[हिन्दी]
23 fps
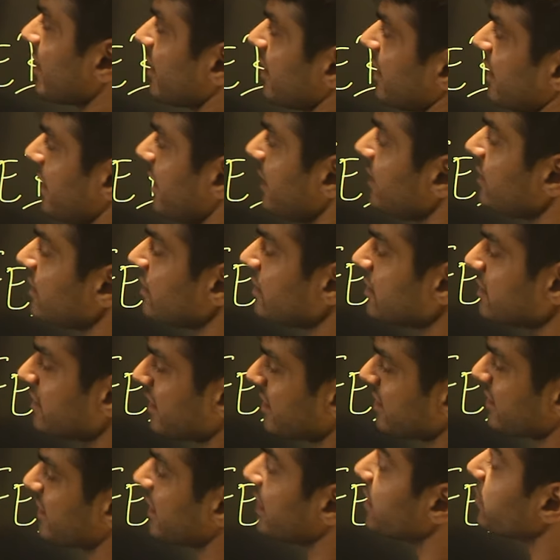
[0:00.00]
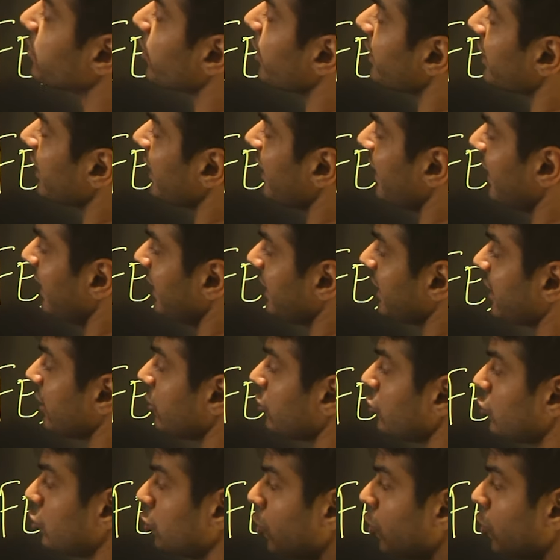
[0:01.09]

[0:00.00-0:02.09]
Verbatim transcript: रहे हैं 16.8 का